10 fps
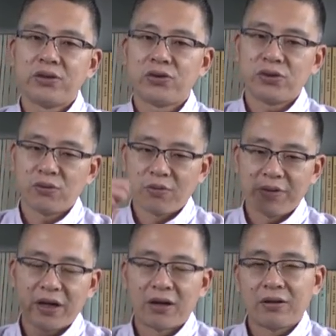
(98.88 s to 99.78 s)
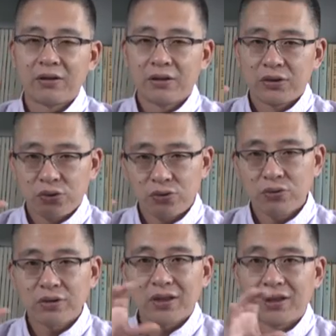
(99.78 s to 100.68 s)
就是我们要
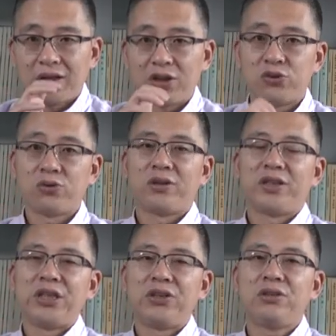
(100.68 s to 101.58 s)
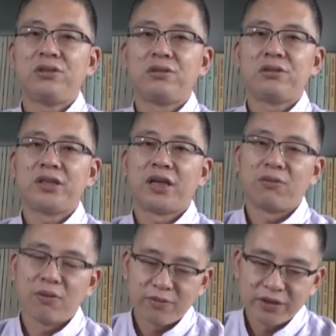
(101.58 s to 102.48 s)
说的和做的一致，这
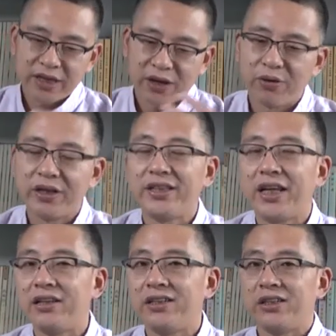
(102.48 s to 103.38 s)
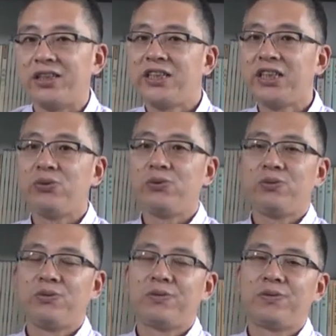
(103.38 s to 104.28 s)
样我们才会建立起信誉，
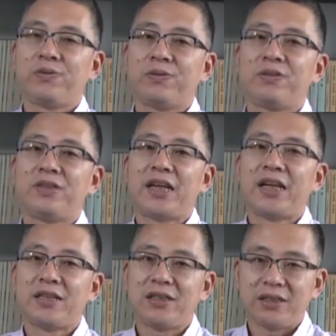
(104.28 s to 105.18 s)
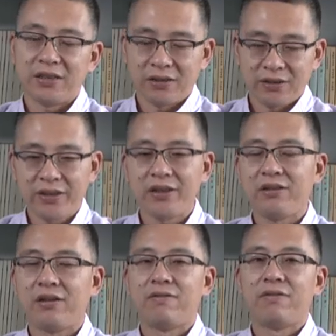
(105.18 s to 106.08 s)
建立起信
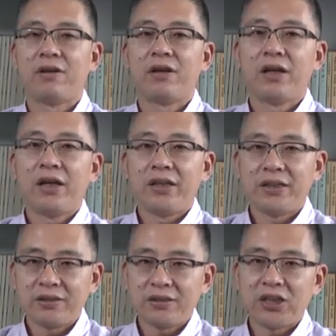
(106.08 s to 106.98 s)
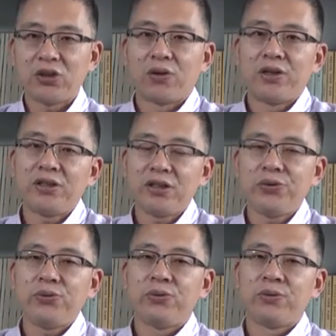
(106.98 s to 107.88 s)
任。你自己有了
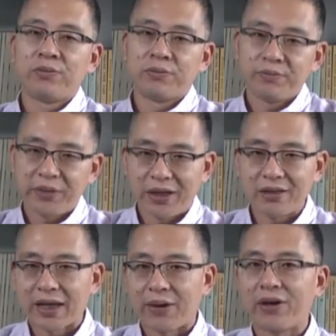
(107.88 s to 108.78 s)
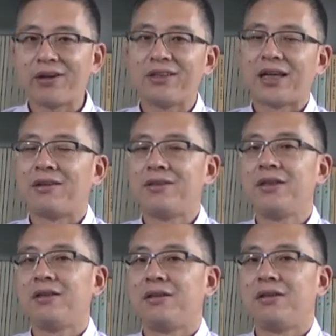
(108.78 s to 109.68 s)
信誉，别人才会更加的
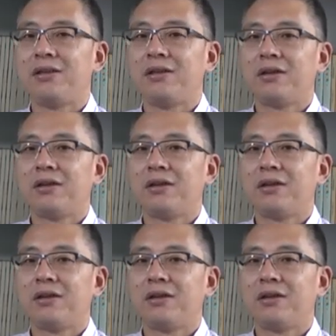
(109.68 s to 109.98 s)
信任你。